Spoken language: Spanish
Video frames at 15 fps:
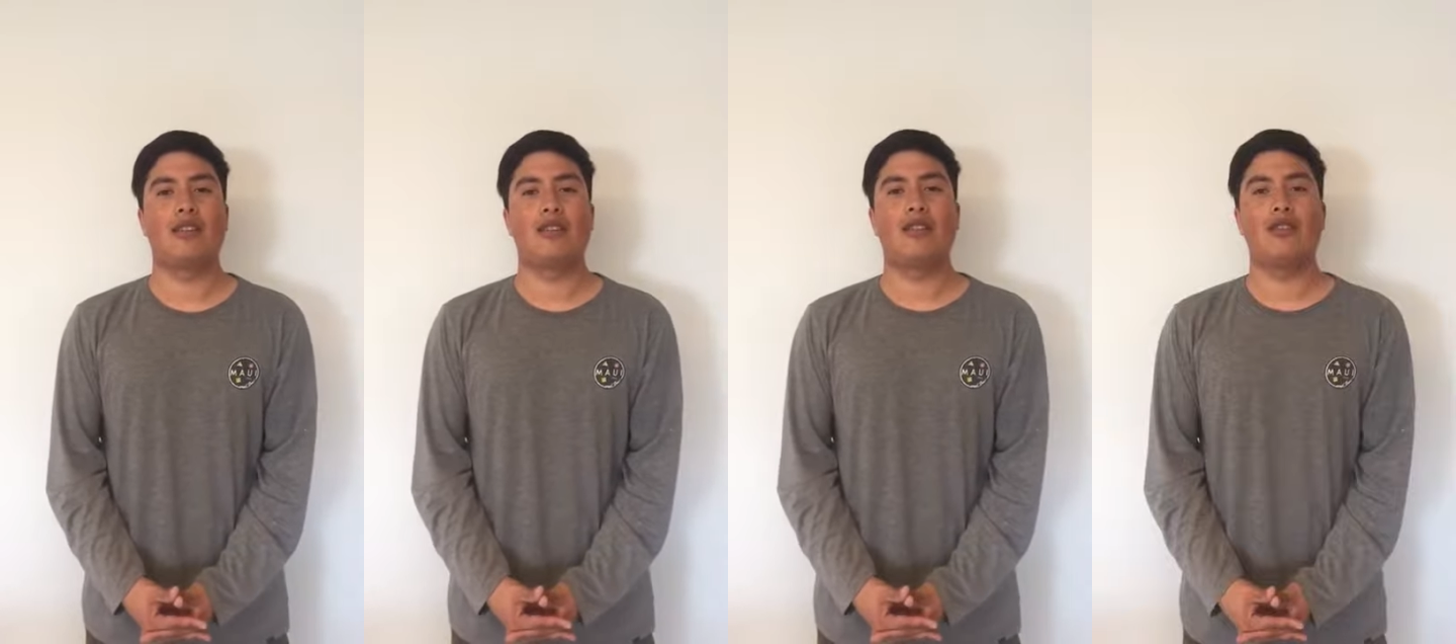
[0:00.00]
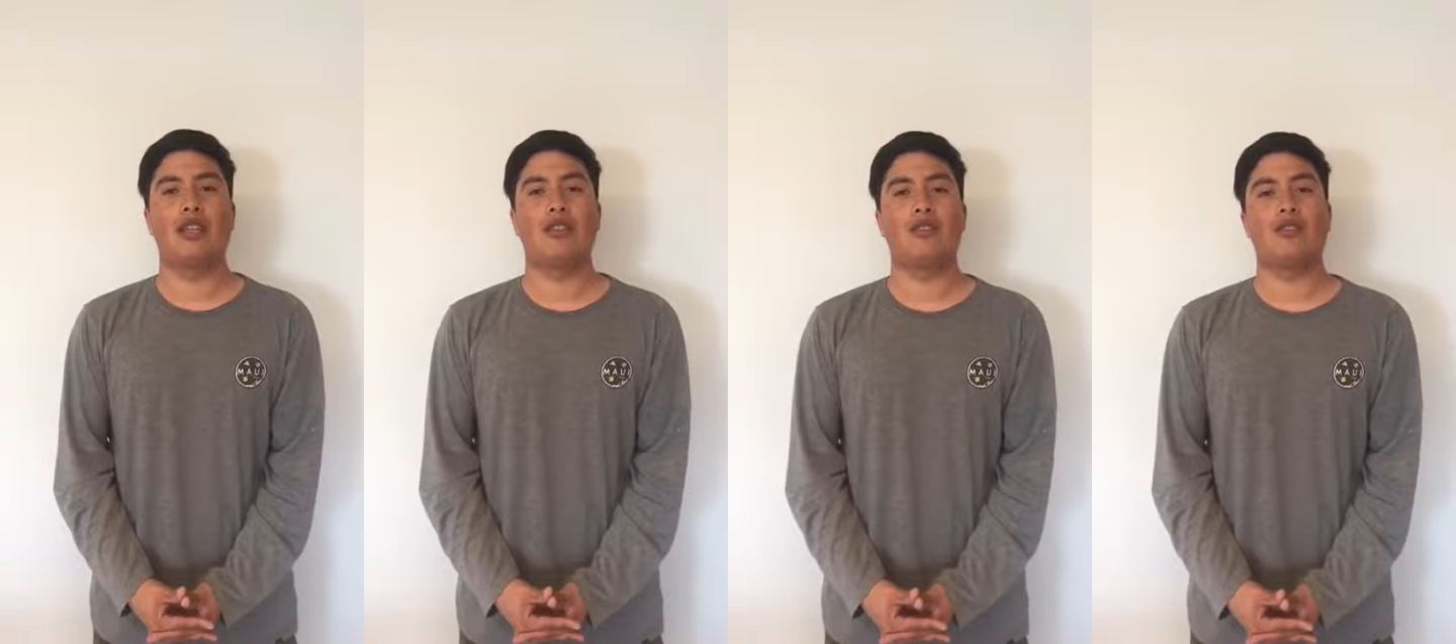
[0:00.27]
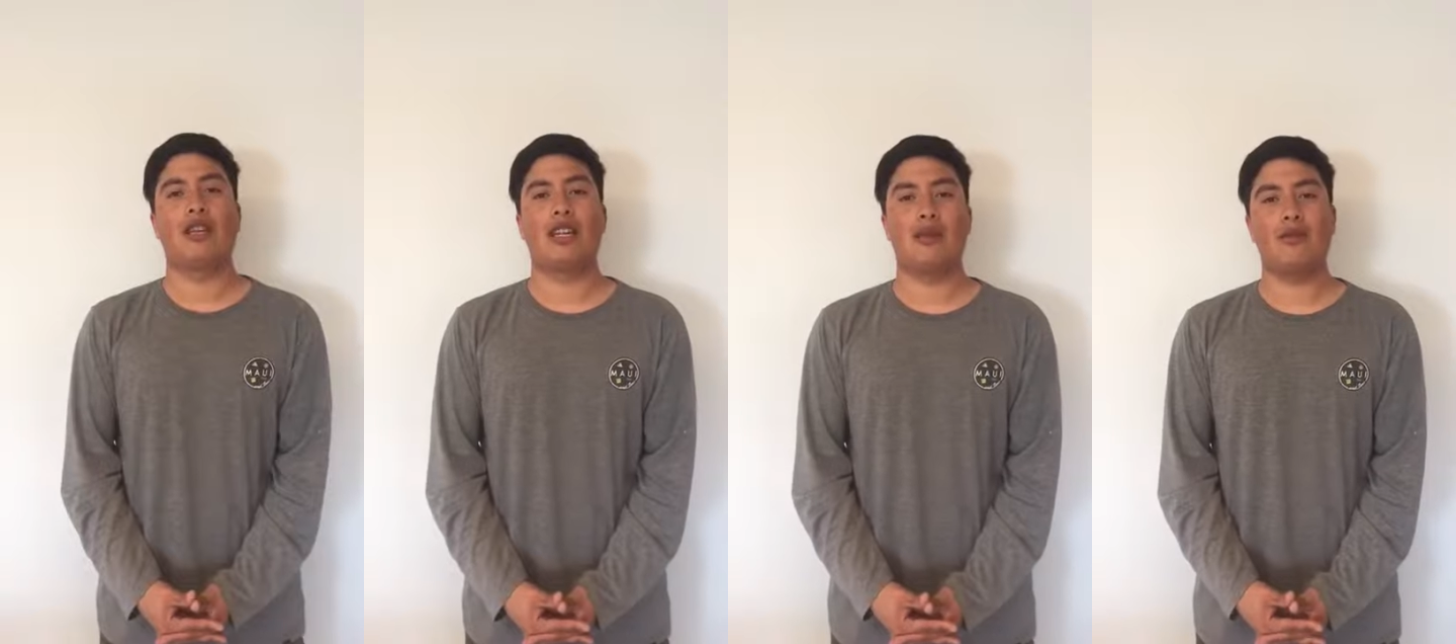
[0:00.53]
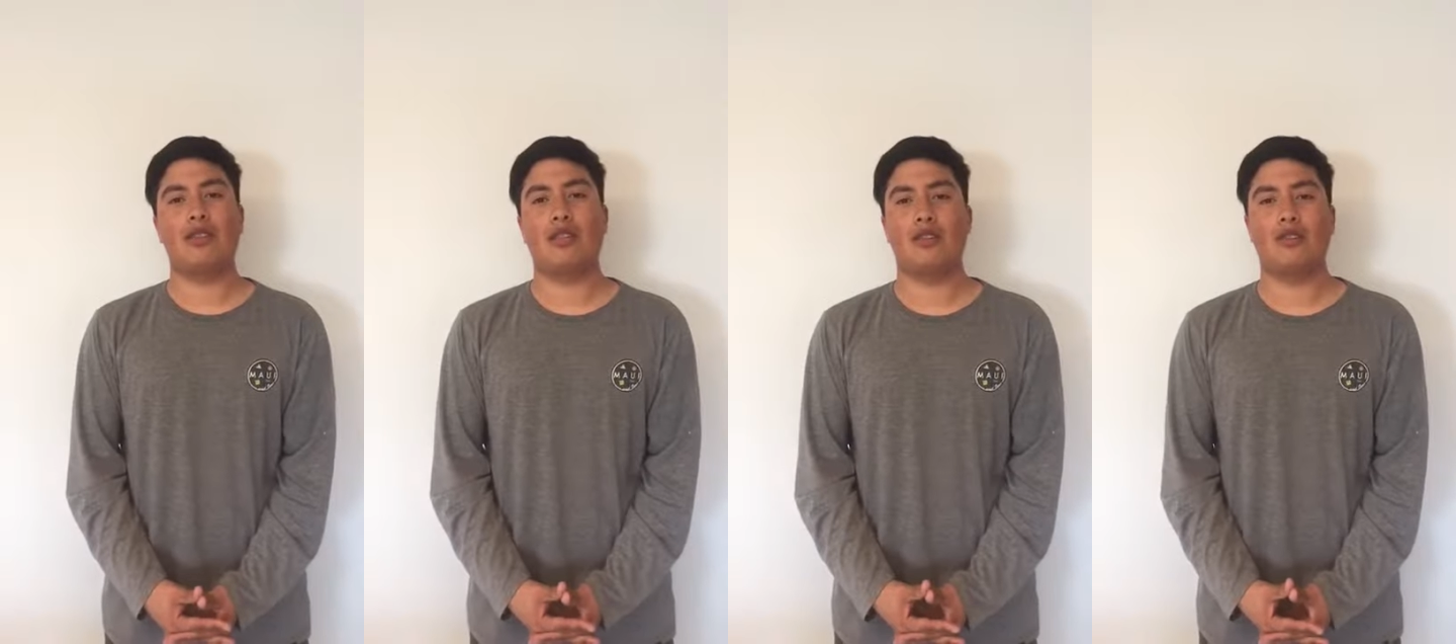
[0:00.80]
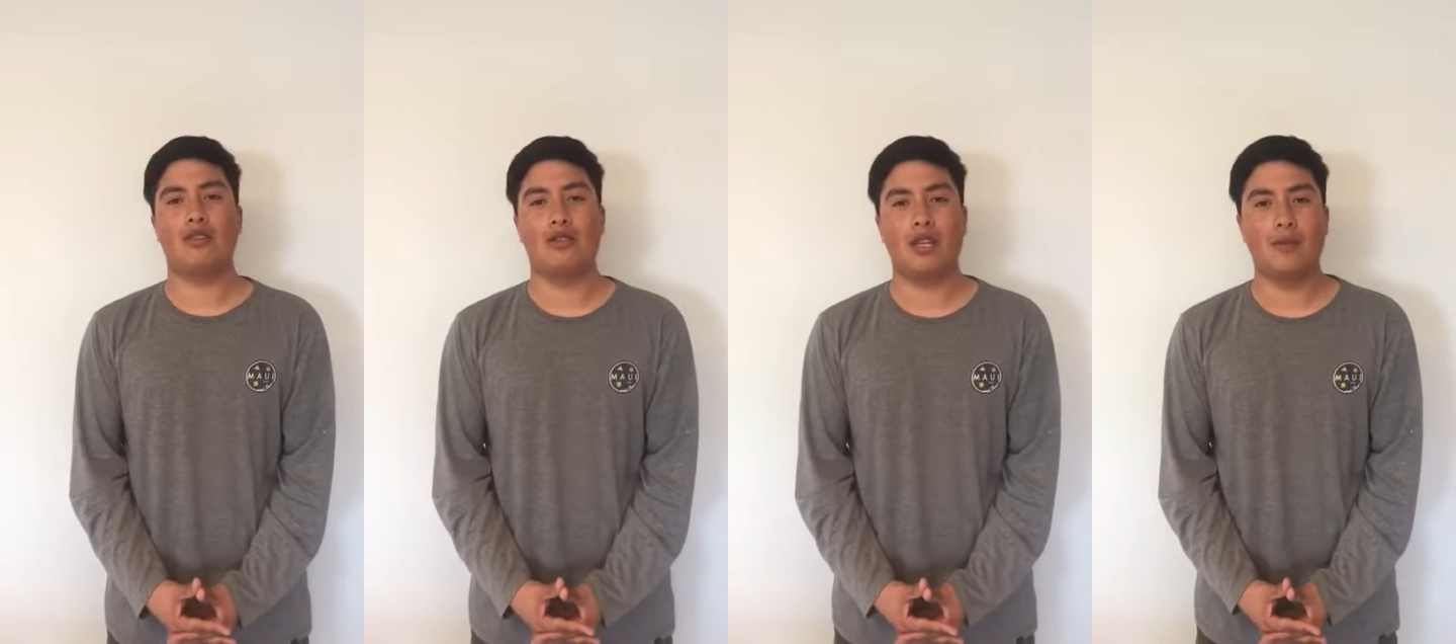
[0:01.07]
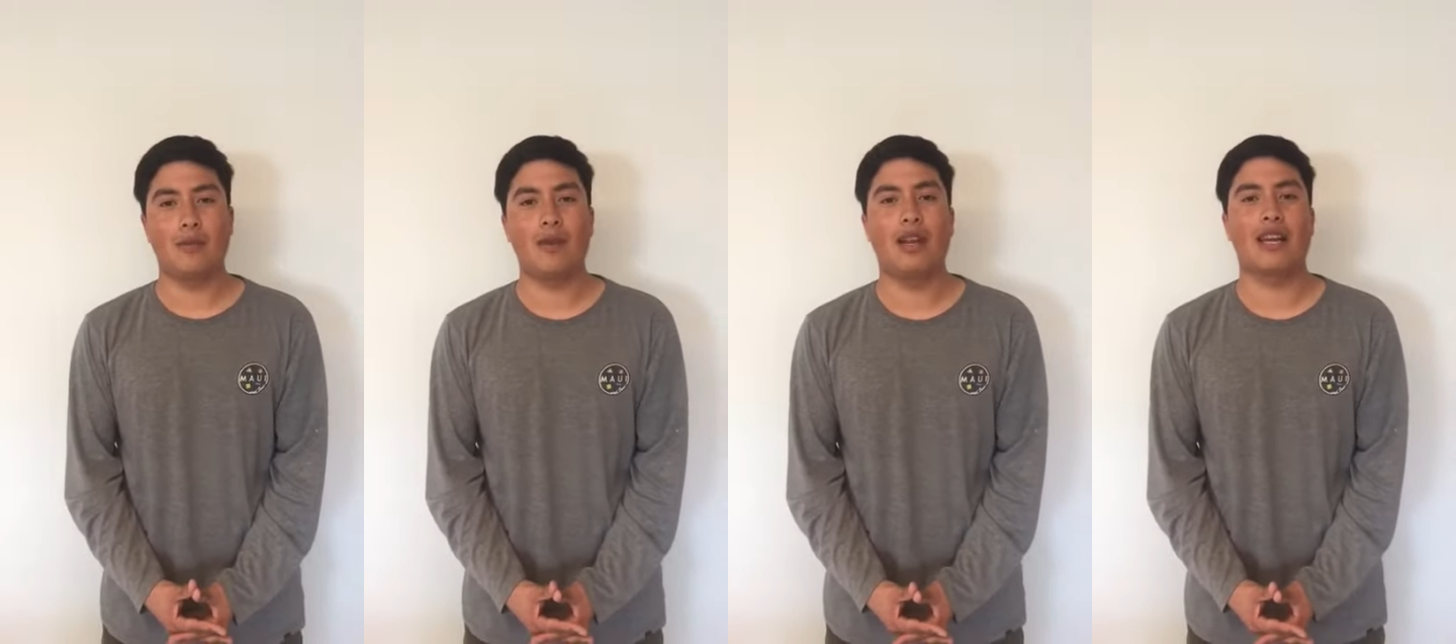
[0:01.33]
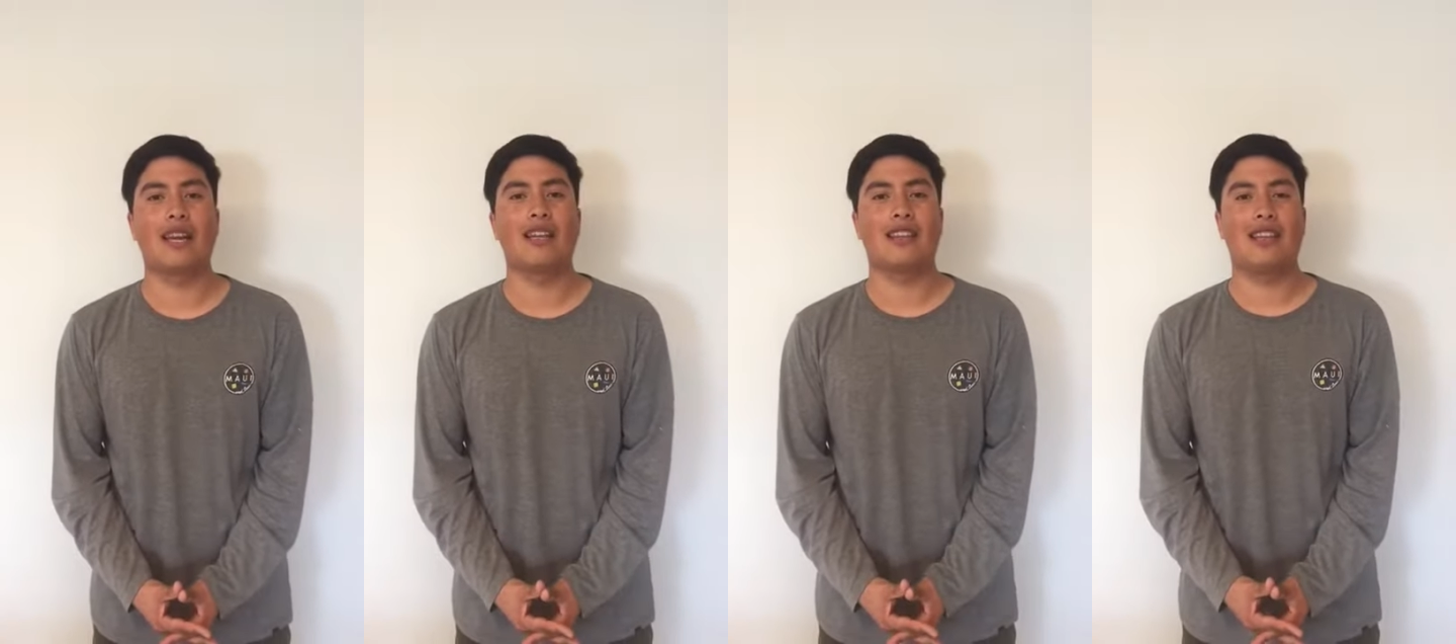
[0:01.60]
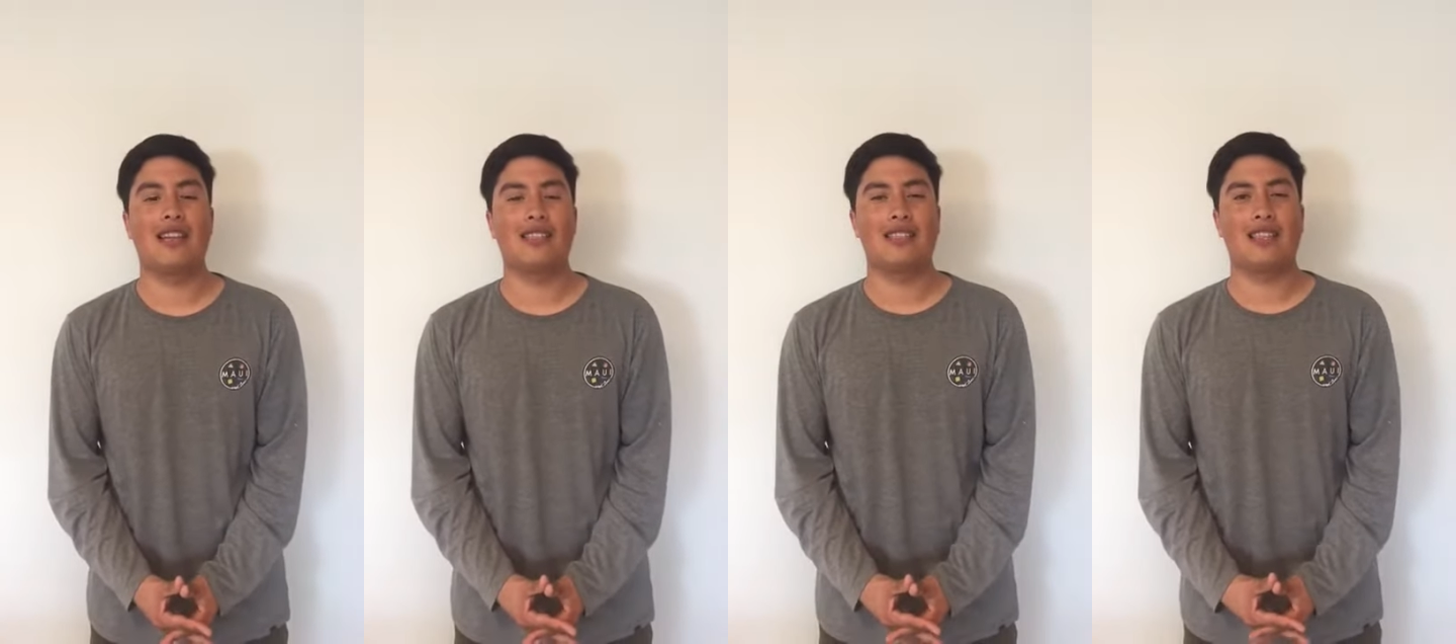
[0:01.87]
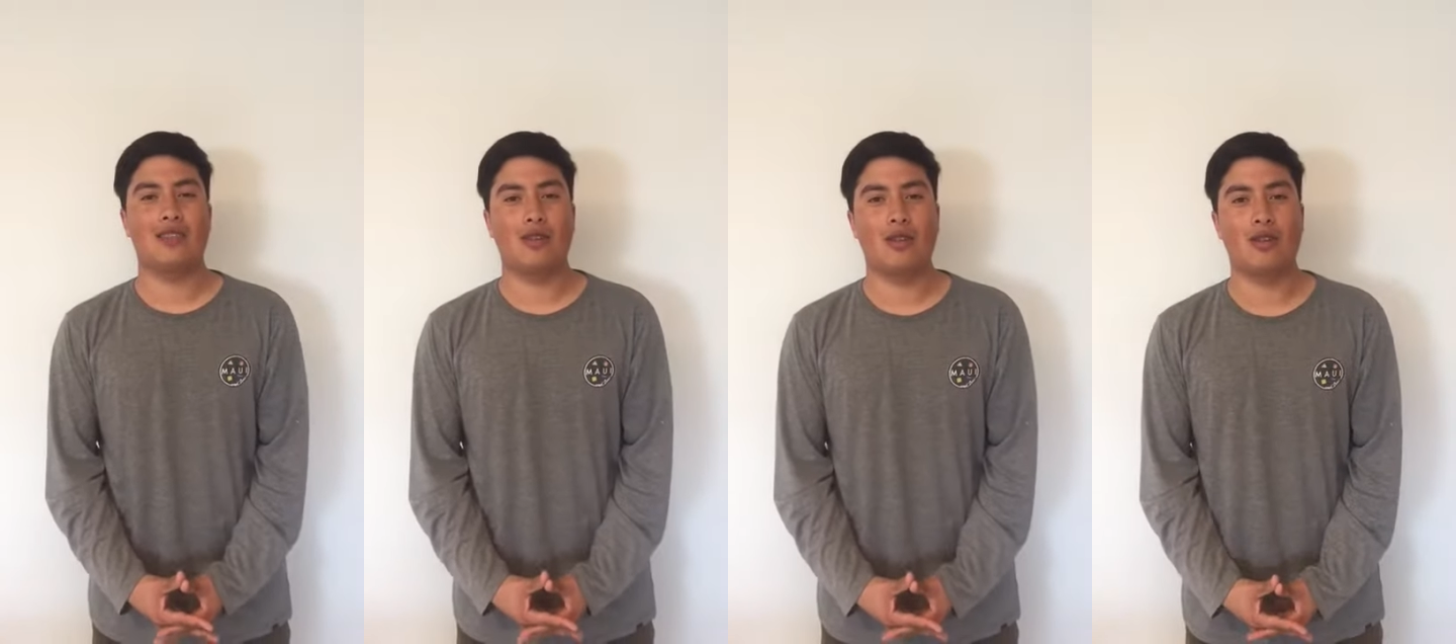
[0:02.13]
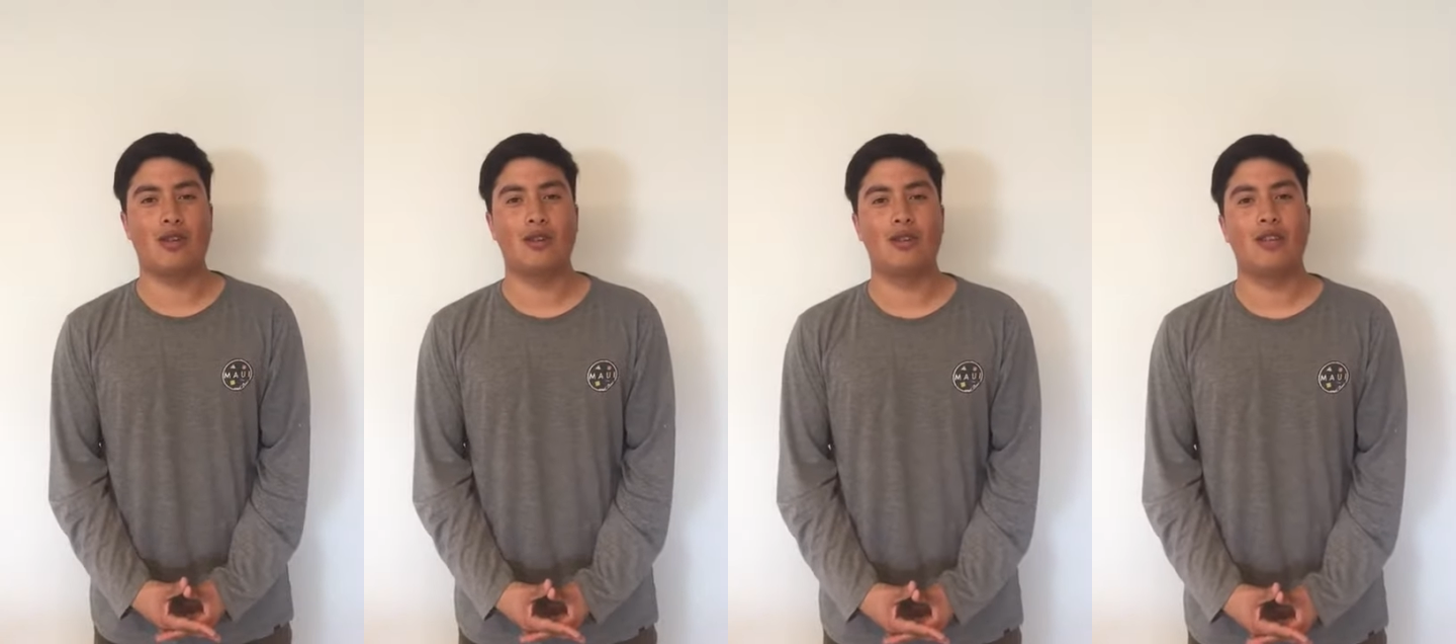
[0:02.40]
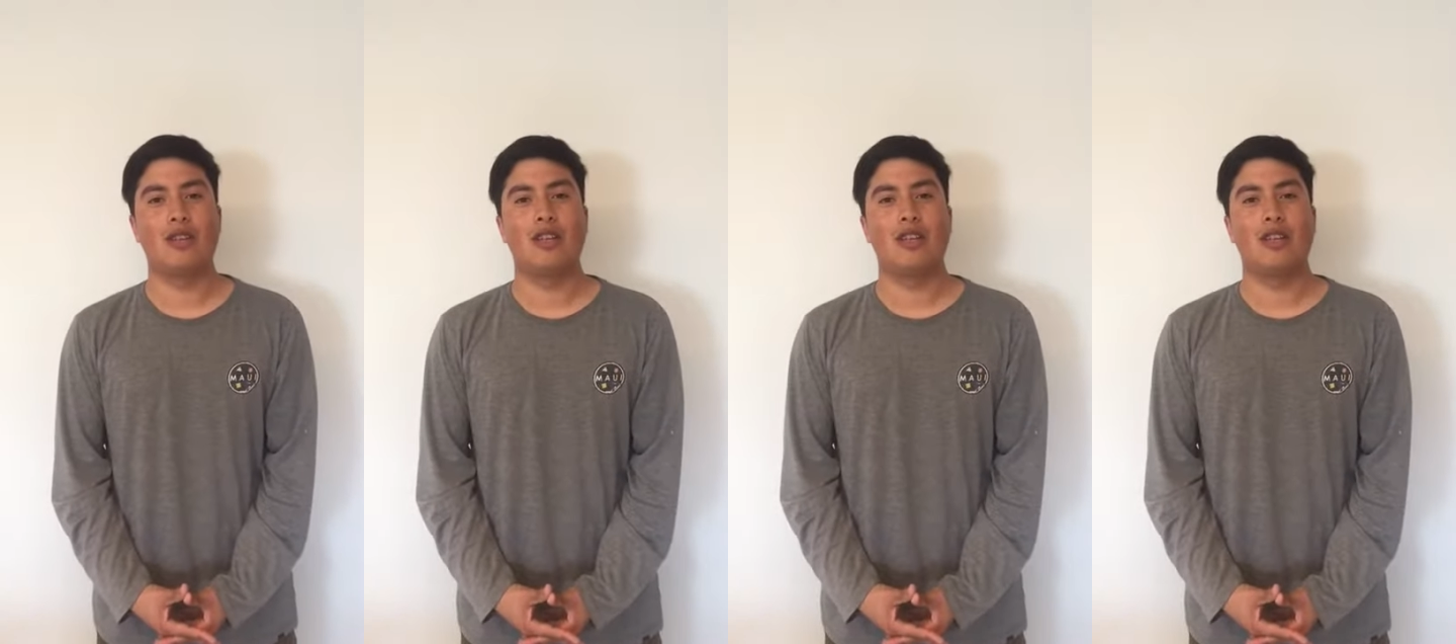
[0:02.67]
donde nos daremos a conocer por la gente del sector